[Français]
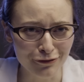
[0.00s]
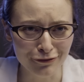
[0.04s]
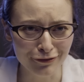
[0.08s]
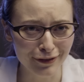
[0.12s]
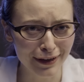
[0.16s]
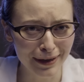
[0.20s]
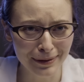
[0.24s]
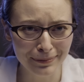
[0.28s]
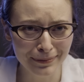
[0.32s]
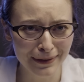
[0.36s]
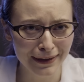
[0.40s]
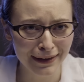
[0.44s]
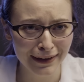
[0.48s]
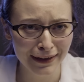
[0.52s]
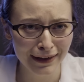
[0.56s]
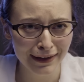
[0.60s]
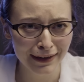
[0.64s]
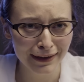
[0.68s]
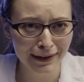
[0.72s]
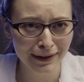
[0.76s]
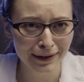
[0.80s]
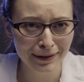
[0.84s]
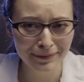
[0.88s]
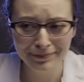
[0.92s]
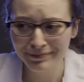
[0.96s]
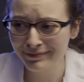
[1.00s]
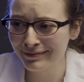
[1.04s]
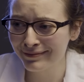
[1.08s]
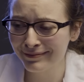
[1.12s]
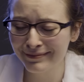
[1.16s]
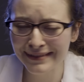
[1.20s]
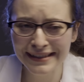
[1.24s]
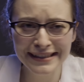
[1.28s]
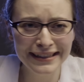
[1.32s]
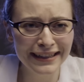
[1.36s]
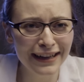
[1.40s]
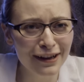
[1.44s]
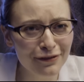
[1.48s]
aux femmes.
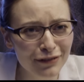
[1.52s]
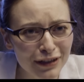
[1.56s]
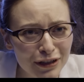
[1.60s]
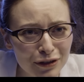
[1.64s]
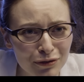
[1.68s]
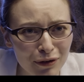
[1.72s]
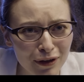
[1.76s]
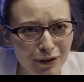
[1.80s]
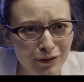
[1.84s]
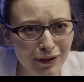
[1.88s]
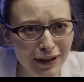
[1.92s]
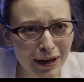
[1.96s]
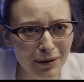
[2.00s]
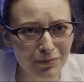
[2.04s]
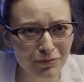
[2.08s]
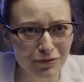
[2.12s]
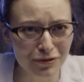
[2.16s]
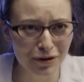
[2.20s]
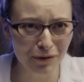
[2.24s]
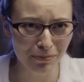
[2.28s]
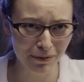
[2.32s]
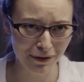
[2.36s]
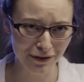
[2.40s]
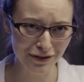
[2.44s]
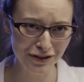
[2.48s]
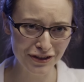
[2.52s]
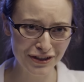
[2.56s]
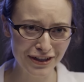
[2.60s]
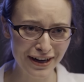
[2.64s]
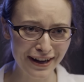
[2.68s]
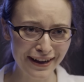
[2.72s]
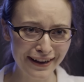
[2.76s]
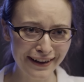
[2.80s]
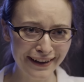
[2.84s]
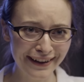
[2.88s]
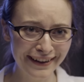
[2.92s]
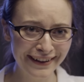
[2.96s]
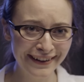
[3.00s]
Mais c'est la victoire de l'amour,
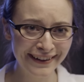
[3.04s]
Blanchard.